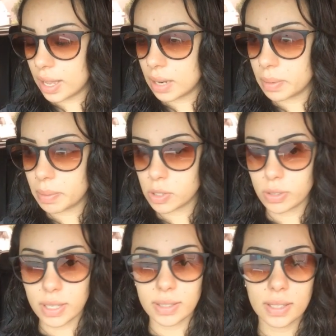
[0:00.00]
ele me passou
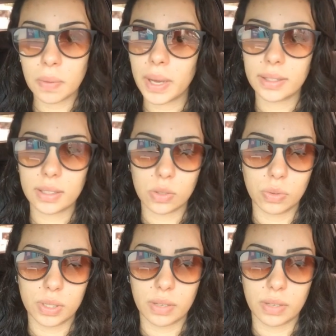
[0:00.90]
150 as duas,